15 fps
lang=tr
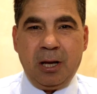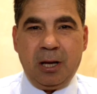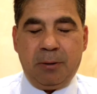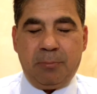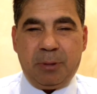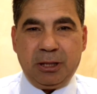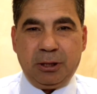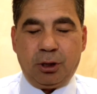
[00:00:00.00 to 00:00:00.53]

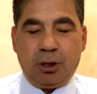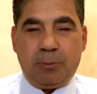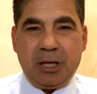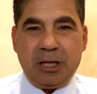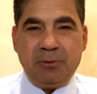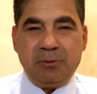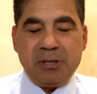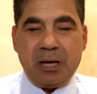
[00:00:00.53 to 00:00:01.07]

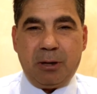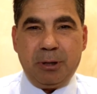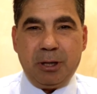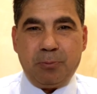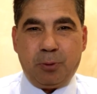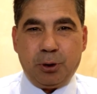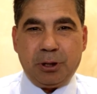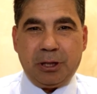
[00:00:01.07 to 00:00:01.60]
Panorama News
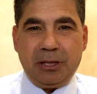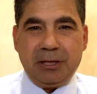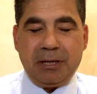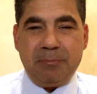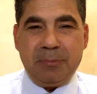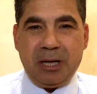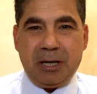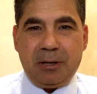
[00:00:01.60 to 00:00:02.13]
haber
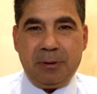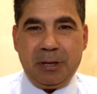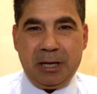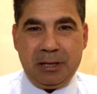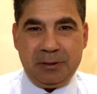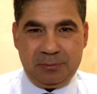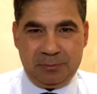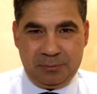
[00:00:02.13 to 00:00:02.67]
portalından
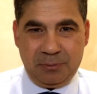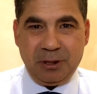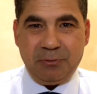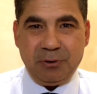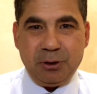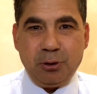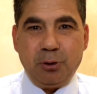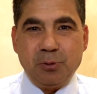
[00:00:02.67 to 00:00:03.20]
merhaba. Bir
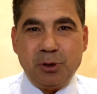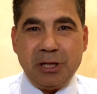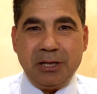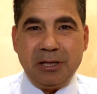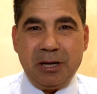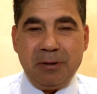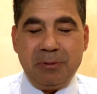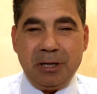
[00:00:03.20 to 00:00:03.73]

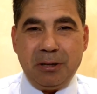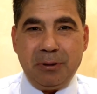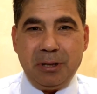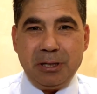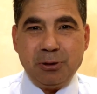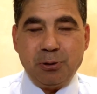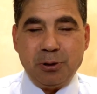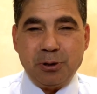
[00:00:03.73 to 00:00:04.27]
videomuzda daha
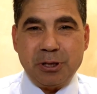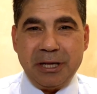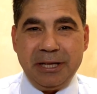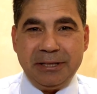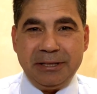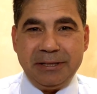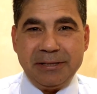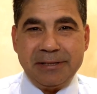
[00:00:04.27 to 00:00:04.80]
beraberiz. Hoş
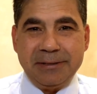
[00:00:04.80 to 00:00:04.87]
geldiniz.